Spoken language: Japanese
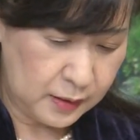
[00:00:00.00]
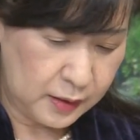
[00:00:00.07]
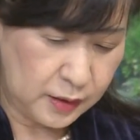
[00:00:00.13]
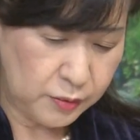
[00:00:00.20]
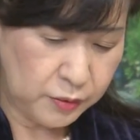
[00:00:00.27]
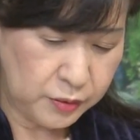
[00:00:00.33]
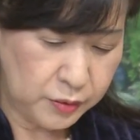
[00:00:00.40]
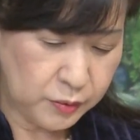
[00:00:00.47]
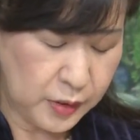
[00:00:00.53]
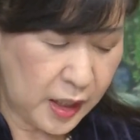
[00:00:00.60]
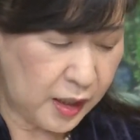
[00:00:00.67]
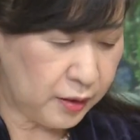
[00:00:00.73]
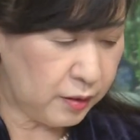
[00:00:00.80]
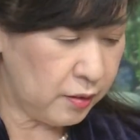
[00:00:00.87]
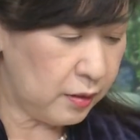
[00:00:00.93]
いろいろ
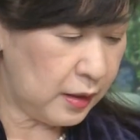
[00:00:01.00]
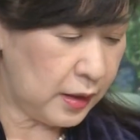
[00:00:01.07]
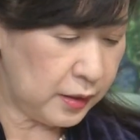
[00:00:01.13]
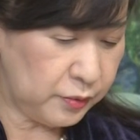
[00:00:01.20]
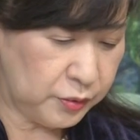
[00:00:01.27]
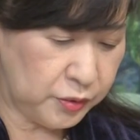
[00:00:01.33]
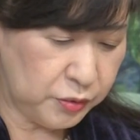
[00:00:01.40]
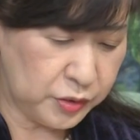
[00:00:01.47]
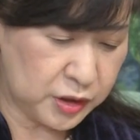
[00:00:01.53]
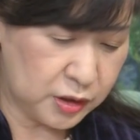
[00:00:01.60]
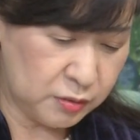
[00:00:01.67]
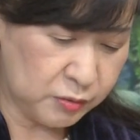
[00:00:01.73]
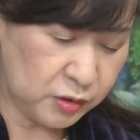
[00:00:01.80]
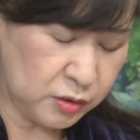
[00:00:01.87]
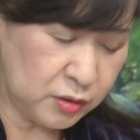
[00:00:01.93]
なあの行事
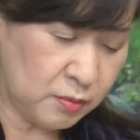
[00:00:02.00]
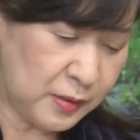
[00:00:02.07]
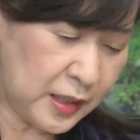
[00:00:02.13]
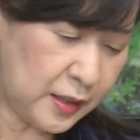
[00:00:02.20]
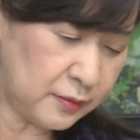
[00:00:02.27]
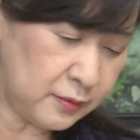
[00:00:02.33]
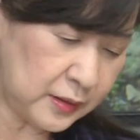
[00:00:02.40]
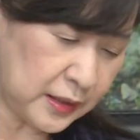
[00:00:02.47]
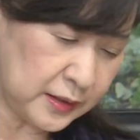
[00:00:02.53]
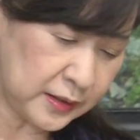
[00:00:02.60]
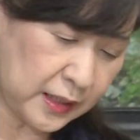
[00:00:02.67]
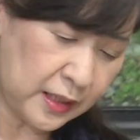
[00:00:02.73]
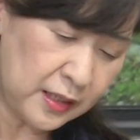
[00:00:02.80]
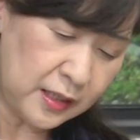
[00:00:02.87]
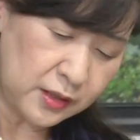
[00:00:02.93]
にも臨まれるんです
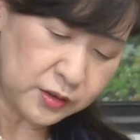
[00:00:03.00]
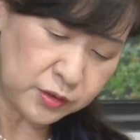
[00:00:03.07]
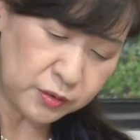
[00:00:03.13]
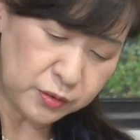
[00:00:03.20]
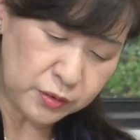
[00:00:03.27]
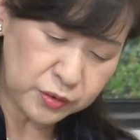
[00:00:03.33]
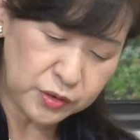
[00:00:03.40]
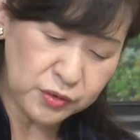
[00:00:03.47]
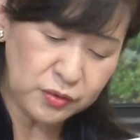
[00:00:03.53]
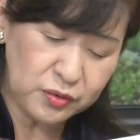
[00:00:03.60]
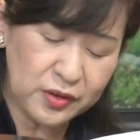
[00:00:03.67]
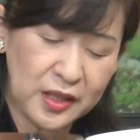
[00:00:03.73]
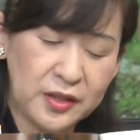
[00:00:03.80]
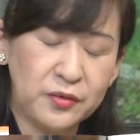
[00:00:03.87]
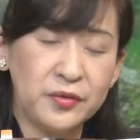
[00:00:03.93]
がちょうど朝
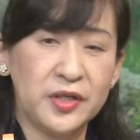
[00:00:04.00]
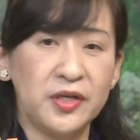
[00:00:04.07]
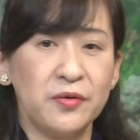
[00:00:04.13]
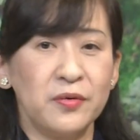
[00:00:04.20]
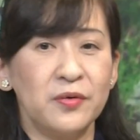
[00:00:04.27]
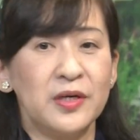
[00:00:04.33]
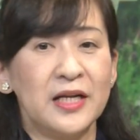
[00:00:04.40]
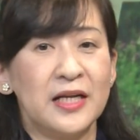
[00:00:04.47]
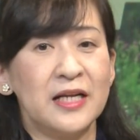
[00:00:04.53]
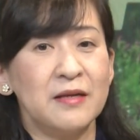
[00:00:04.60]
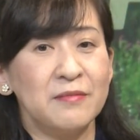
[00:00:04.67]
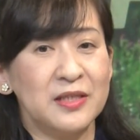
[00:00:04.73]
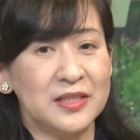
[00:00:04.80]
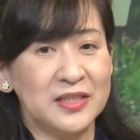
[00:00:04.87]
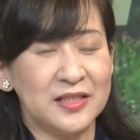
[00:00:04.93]
見の儀を終えられ
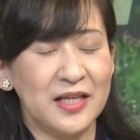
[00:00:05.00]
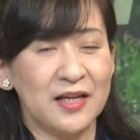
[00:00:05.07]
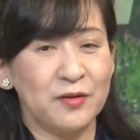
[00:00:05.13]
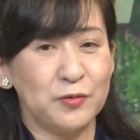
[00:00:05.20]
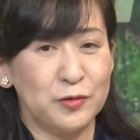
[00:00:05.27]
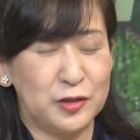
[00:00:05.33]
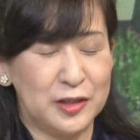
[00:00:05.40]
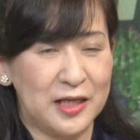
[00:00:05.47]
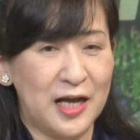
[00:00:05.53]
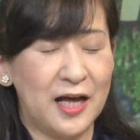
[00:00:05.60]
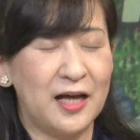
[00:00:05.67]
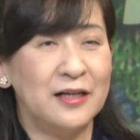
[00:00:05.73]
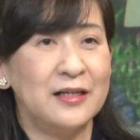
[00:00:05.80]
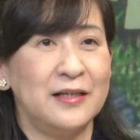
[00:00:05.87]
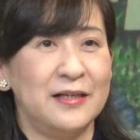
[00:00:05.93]
ましてこち
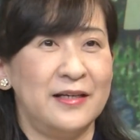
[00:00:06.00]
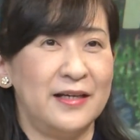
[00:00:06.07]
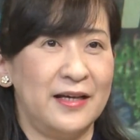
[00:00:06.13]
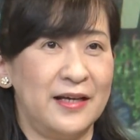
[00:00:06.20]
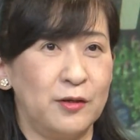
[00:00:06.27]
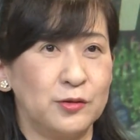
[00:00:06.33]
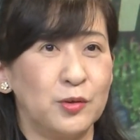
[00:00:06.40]
ら、えー、お